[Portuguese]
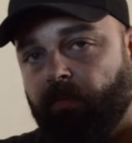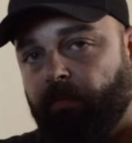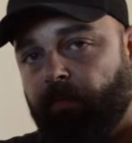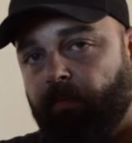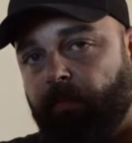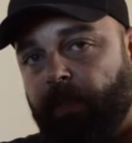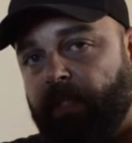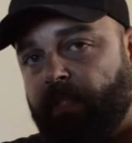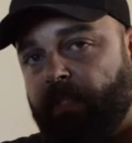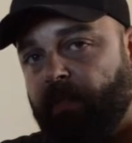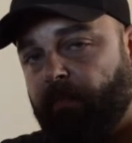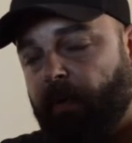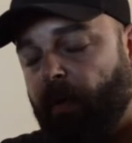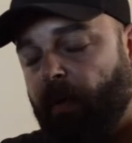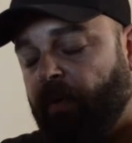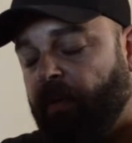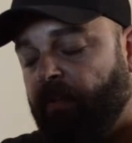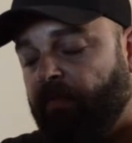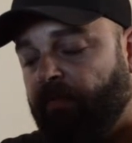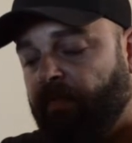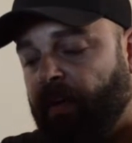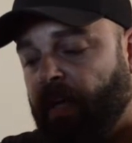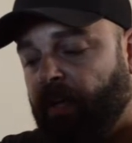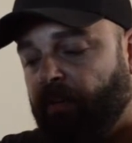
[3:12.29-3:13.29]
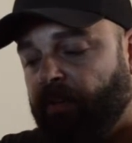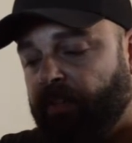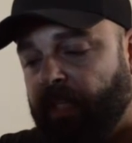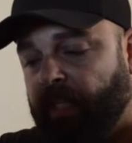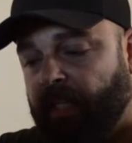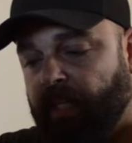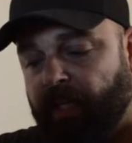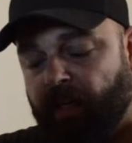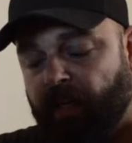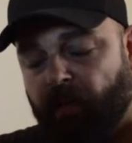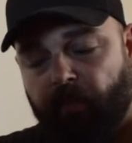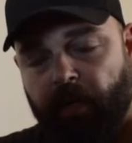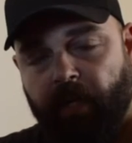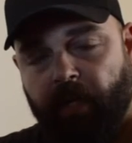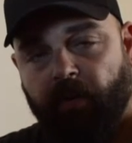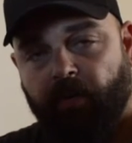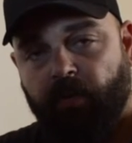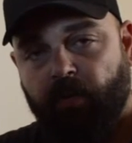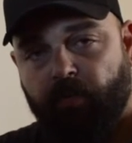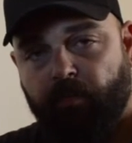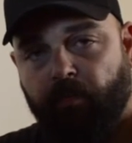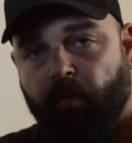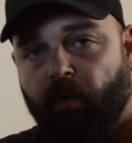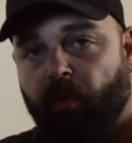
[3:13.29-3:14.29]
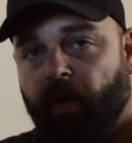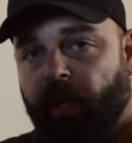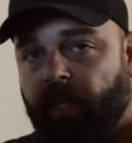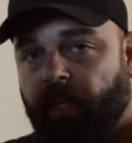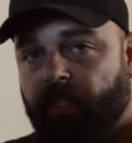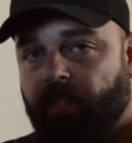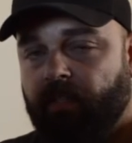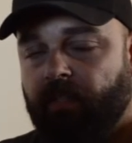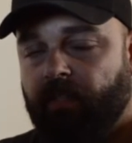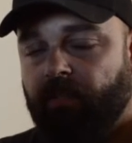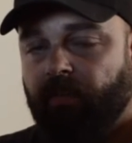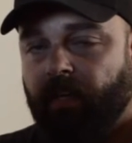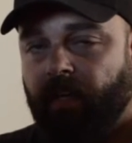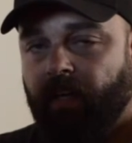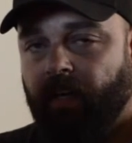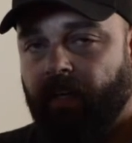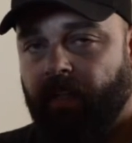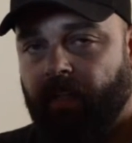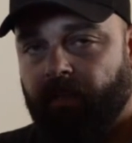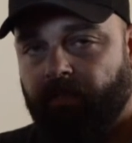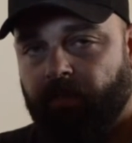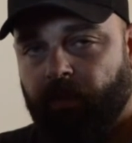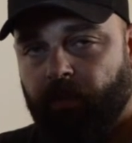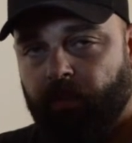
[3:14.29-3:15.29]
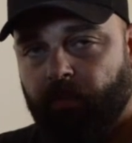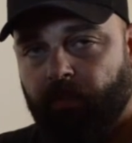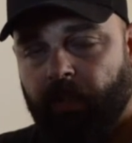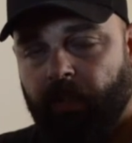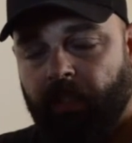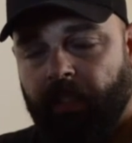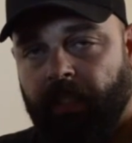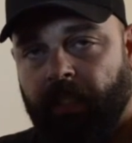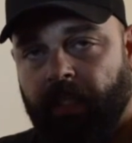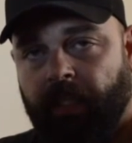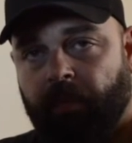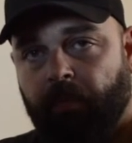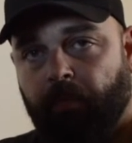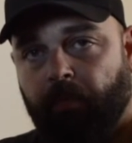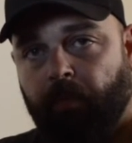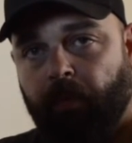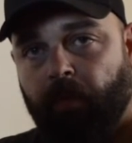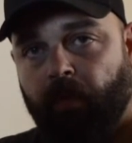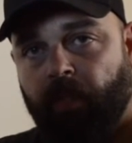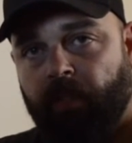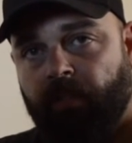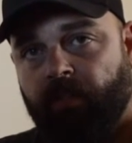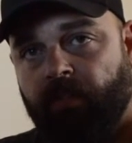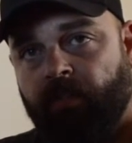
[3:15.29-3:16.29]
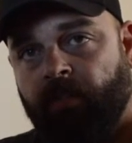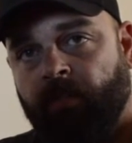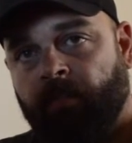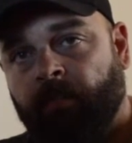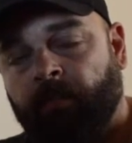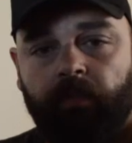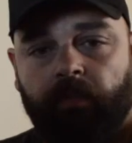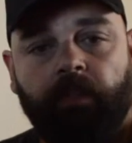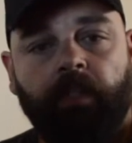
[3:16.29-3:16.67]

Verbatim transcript: o principal rival dele, né, o maior expoente, assim, o cara que estava à altura dele era o Prost.